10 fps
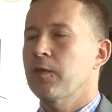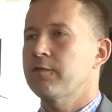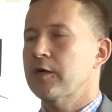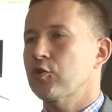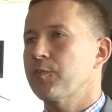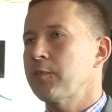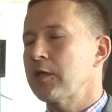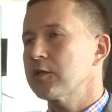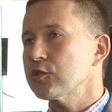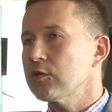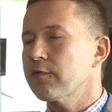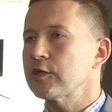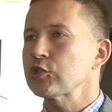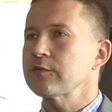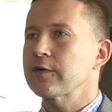warto pamiętać. No i
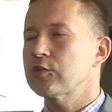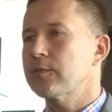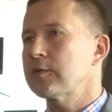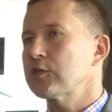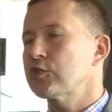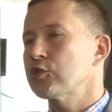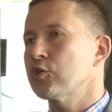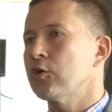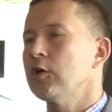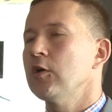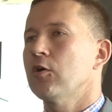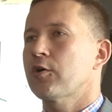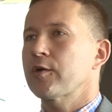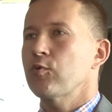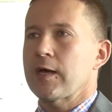wreszcie warto pamiętać też o, o
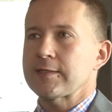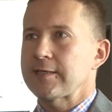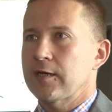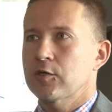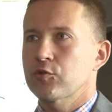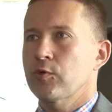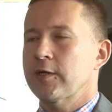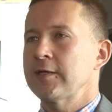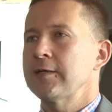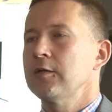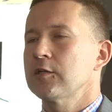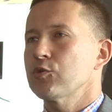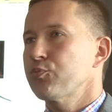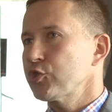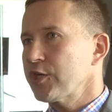regulacjach, które
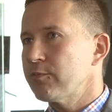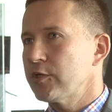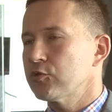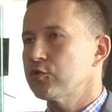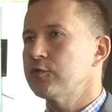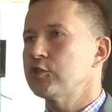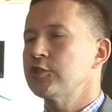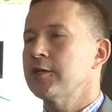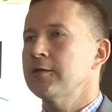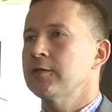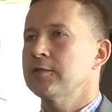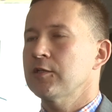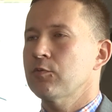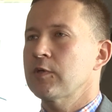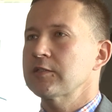są potrzebne oczywiście, e,
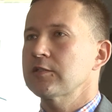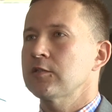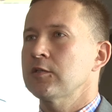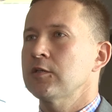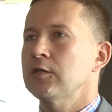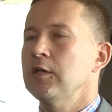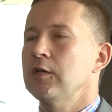natomiast e,